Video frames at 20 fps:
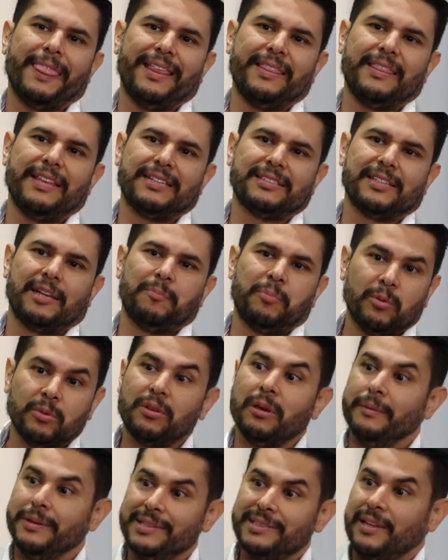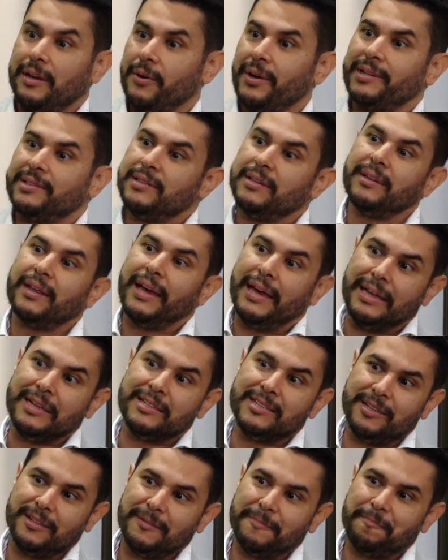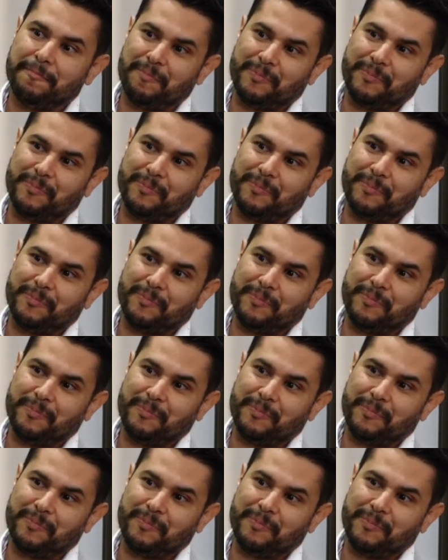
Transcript: Desde el punto de vista ahora sí de LG,